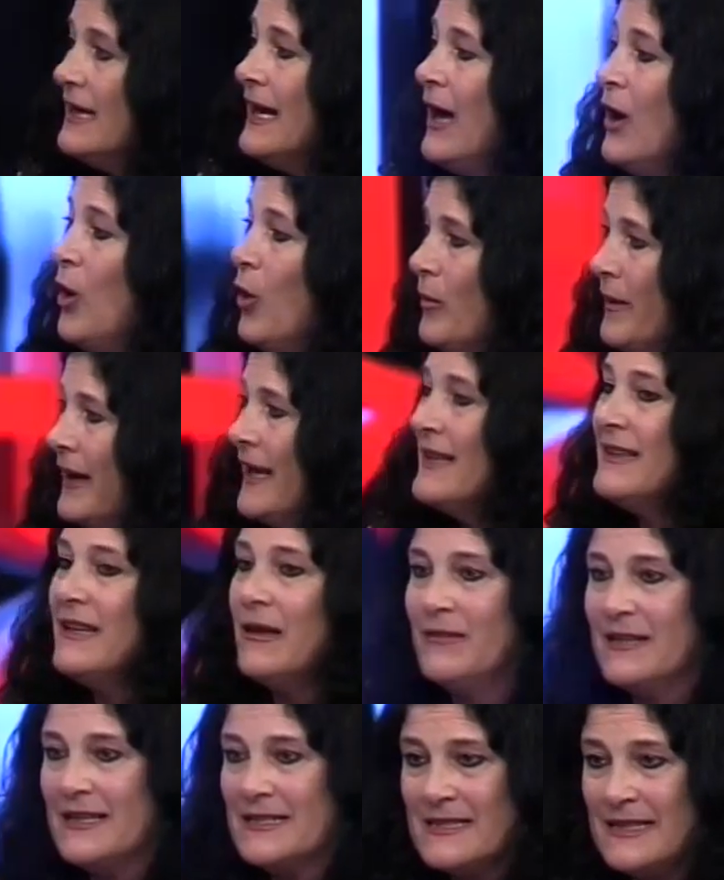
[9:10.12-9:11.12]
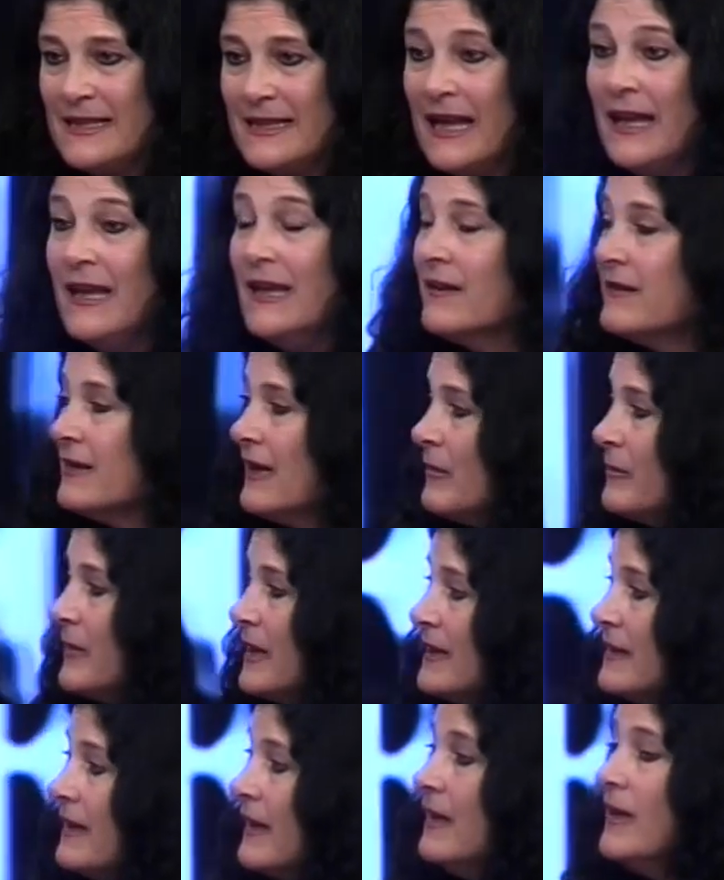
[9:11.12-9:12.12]
las obras establecidas.
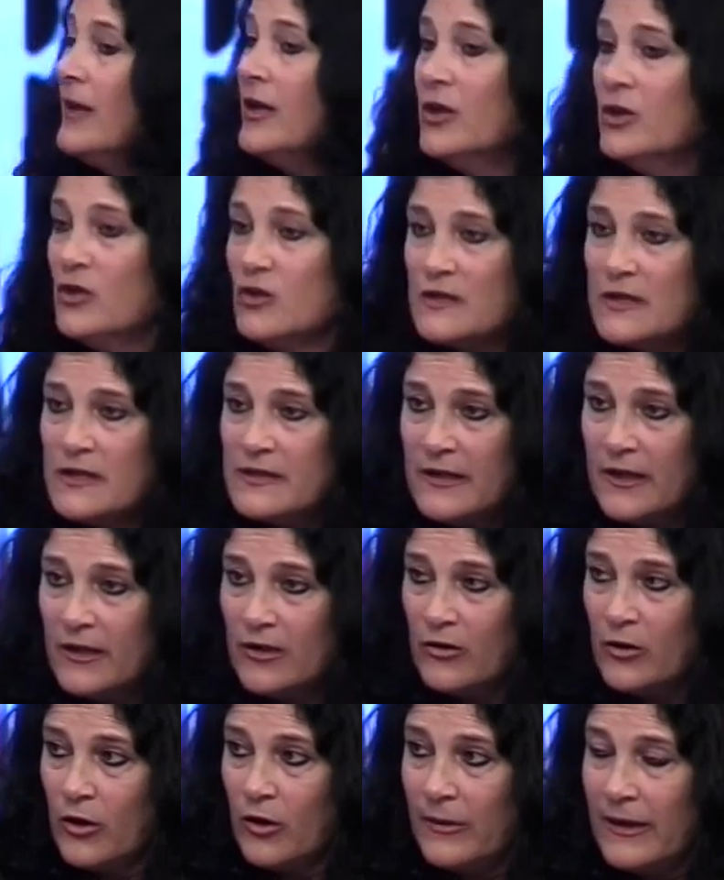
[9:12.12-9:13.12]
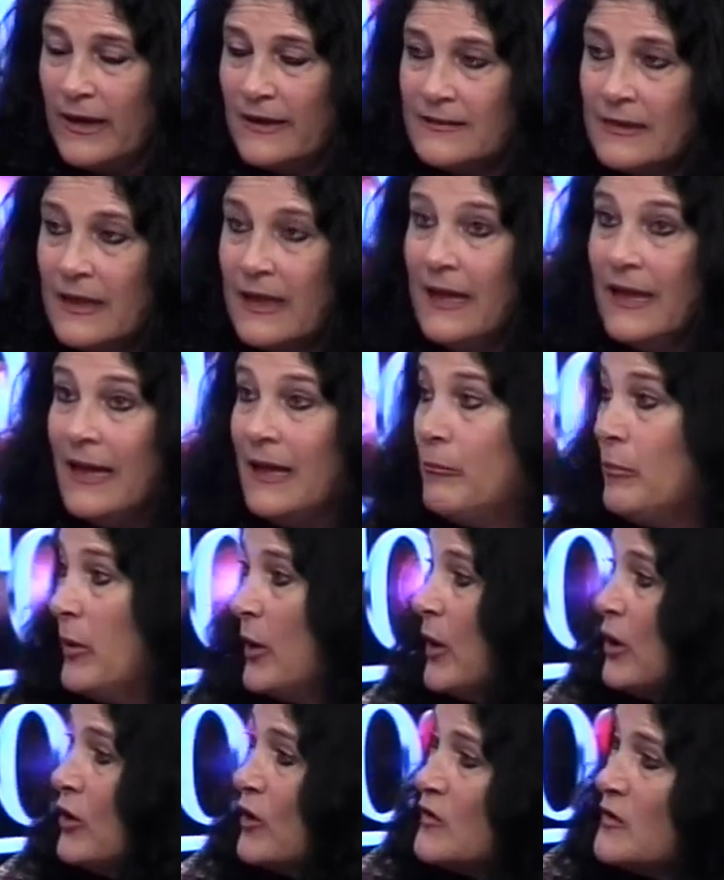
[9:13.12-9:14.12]
Realmente no se hicieron obras.
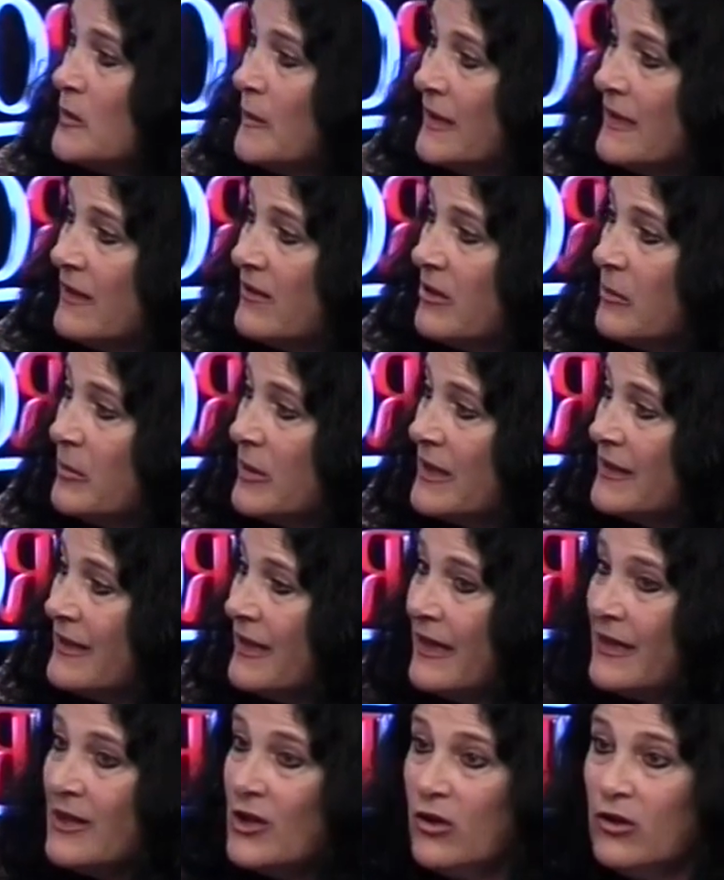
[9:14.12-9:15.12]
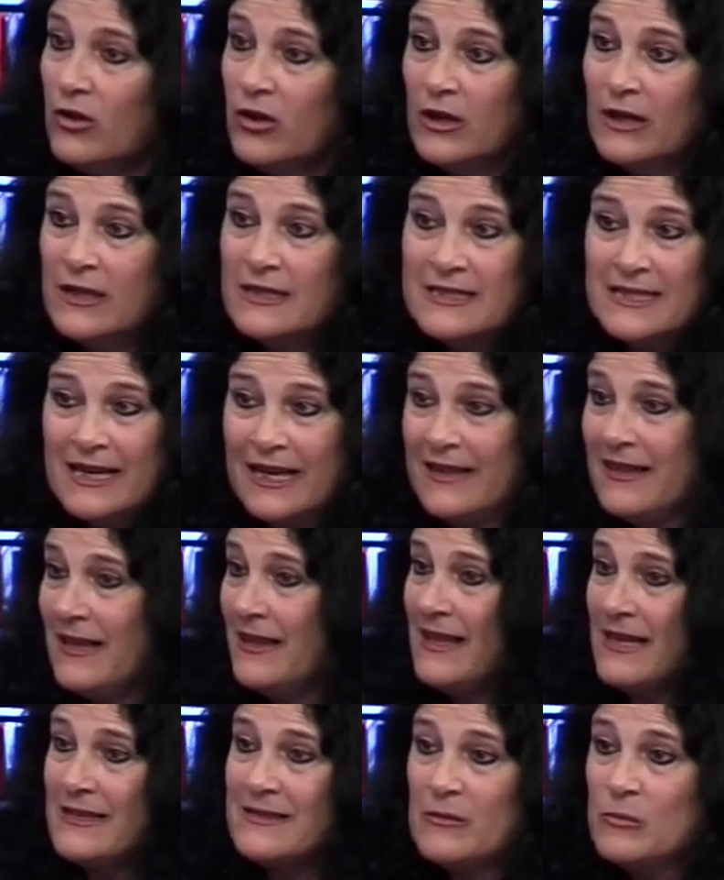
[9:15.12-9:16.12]
Pero esto se viene repitiendo ya
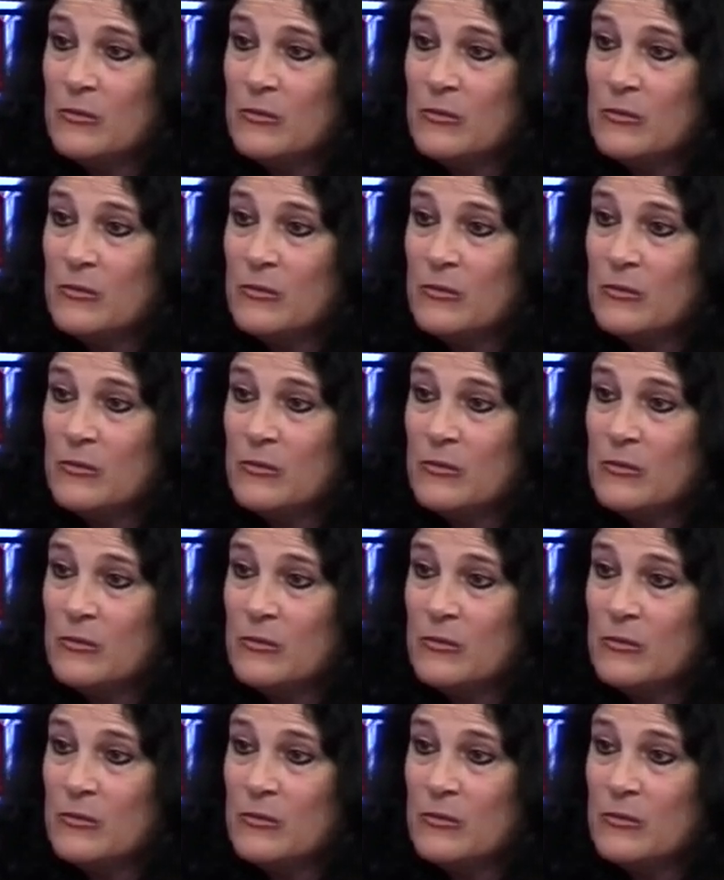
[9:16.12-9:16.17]
desde hace